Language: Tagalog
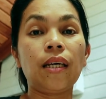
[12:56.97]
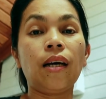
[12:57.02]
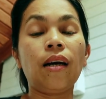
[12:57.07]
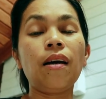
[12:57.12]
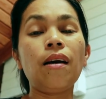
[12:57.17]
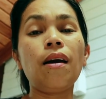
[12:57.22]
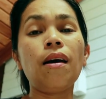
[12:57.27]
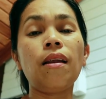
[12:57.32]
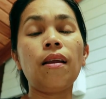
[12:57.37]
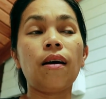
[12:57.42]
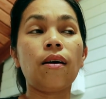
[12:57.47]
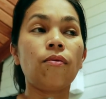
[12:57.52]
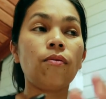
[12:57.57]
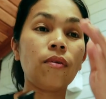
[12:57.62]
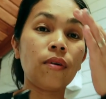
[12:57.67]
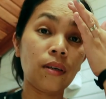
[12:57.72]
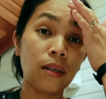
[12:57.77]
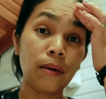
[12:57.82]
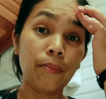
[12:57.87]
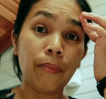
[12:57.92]
Kaya lang,
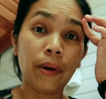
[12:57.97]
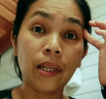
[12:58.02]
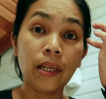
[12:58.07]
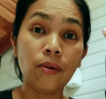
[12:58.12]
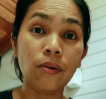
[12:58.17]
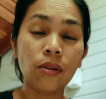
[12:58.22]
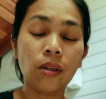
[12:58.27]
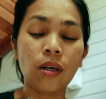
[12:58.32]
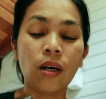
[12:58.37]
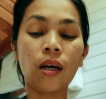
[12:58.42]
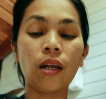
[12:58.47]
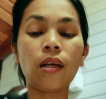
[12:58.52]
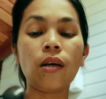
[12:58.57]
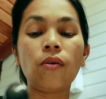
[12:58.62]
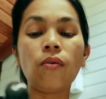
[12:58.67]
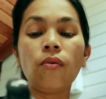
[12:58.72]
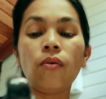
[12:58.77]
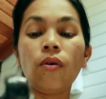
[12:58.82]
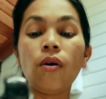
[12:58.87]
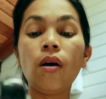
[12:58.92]
paningot na gali
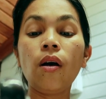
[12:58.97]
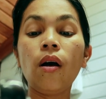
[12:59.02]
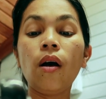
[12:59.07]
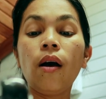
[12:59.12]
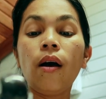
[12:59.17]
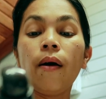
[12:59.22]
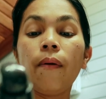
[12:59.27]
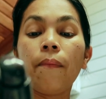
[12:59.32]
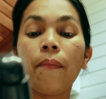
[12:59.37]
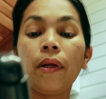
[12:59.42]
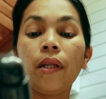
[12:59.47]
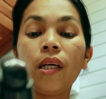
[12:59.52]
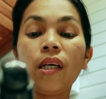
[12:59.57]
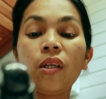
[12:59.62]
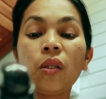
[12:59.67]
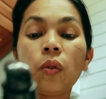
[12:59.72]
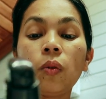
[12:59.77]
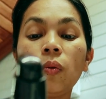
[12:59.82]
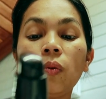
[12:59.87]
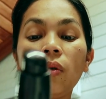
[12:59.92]
ko.
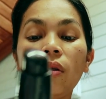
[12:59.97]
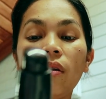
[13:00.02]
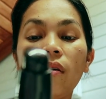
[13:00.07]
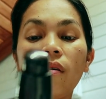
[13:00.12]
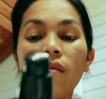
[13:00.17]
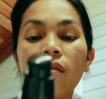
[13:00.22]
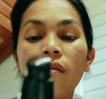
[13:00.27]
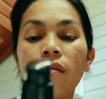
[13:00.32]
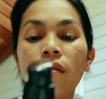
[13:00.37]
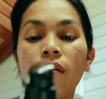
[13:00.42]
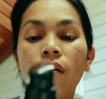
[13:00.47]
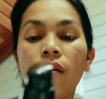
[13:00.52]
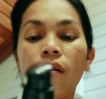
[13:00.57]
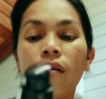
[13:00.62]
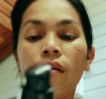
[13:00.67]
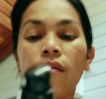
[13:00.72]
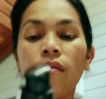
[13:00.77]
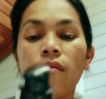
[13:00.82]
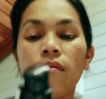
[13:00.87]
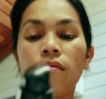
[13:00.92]
Panington lang
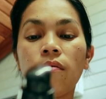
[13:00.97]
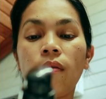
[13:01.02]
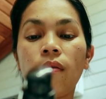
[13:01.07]
ka.